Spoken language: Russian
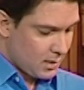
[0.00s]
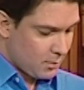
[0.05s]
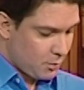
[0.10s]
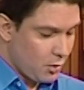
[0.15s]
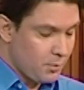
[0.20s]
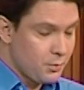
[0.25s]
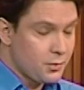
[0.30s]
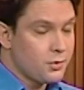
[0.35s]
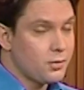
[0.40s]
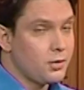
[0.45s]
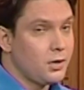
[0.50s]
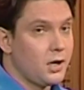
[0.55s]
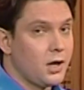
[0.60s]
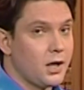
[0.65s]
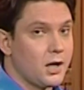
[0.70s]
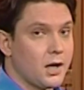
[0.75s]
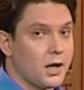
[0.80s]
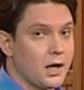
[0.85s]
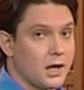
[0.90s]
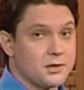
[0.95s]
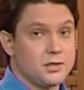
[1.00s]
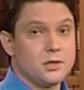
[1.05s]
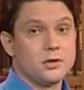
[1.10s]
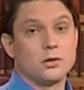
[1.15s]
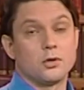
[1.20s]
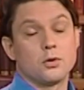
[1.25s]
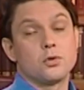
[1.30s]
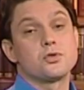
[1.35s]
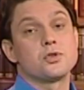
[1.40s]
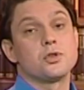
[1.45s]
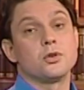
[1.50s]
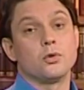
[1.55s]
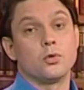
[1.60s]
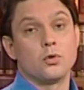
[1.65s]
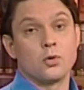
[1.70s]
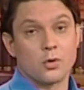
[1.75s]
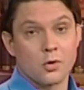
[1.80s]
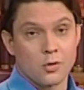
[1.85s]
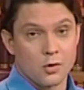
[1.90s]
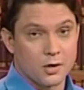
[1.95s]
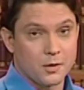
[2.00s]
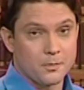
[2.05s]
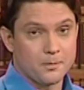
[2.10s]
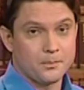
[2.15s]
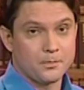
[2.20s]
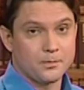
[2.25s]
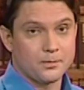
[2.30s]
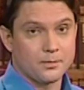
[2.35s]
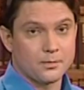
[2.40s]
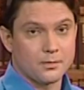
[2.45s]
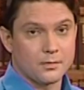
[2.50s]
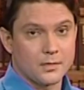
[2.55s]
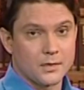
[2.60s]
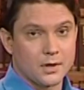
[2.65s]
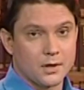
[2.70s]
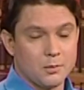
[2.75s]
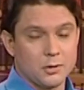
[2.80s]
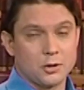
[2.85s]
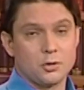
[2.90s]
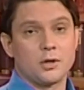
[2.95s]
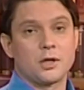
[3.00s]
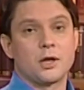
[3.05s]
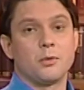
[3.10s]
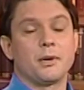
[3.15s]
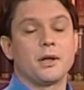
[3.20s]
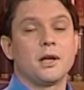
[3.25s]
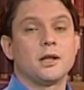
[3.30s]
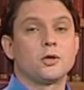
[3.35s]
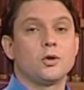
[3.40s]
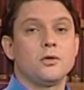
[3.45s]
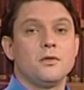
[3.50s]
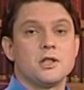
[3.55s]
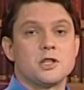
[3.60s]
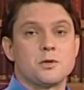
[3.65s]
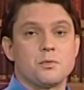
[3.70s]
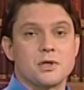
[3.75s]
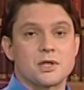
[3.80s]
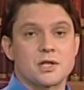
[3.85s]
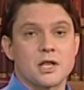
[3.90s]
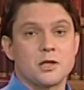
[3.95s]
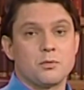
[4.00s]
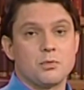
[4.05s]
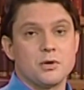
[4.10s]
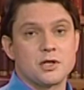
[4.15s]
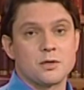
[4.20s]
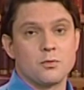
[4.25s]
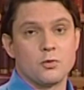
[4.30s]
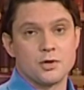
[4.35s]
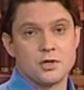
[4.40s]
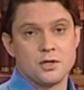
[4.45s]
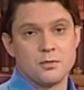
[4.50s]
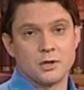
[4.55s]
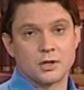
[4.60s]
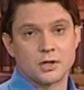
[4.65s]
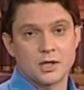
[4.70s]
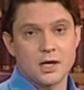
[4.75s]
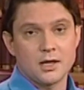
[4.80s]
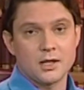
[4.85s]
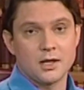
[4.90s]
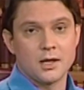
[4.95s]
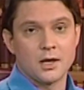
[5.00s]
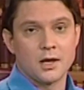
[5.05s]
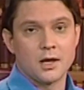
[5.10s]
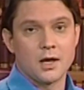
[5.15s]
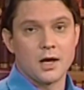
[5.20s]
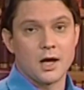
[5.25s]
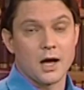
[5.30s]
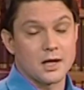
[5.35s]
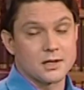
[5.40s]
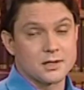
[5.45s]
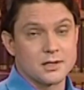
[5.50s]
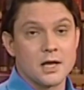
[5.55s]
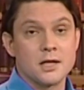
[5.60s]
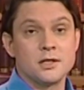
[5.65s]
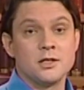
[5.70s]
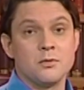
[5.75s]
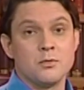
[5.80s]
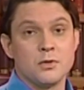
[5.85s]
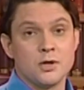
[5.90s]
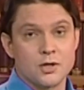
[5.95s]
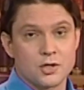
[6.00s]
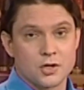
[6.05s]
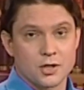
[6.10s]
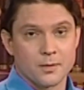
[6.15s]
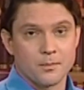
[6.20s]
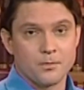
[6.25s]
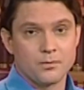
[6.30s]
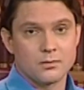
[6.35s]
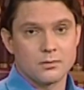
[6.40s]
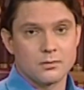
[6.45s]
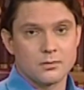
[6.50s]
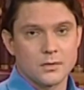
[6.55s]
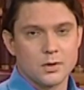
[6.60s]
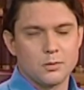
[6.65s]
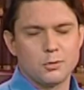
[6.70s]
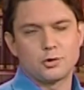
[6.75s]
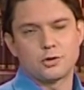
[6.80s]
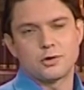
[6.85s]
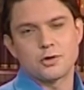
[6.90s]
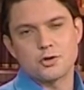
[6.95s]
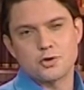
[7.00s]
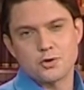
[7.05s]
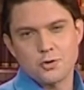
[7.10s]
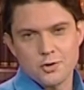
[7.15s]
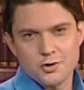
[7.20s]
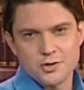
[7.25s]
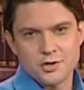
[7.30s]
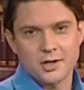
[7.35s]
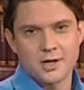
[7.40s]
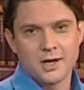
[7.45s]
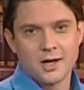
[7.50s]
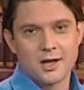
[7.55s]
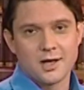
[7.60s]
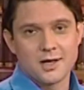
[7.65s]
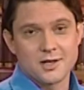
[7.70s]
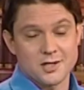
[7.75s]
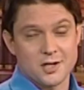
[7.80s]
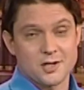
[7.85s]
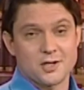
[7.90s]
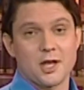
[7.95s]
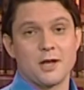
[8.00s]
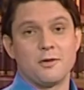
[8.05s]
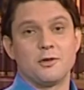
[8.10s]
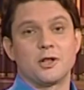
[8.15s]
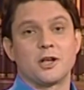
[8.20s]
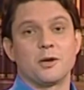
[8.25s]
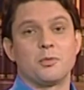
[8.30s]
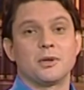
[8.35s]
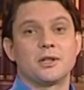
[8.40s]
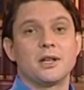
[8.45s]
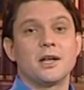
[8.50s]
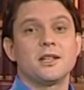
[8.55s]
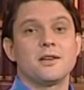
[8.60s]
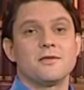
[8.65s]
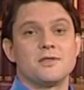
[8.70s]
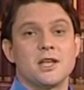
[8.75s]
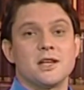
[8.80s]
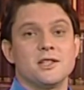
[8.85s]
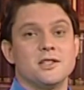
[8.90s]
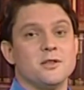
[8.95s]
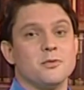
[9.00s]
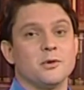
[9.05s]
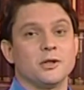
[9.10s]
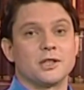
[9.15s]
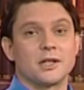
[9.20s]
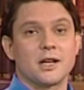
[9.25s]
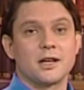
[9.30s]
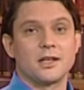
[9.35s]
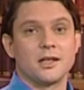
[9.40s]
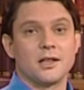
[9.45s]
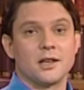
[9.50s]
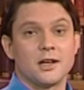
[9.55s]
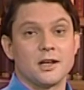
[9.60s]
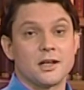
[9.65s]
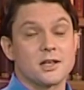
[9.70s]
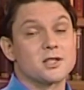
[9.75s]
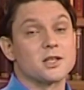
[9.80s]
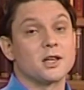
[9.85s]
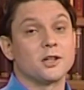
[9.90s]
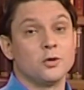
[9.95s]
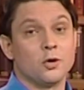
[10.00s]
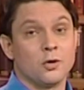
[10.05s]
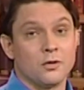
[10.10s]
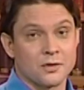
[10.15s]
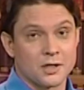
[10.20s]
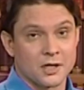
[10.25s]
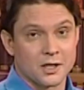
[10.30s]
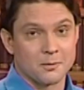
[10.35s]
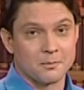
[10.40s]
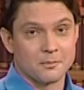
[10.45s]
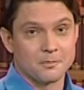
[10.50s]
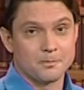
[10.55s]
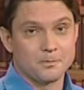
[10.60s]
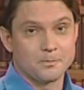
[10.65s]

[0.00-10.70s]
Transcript: Помню один грустный урок. Мы только приготовились писать письмо Димитраке от дяди Миши, будто Жоржик заставил капитана взять Димитраки садовником.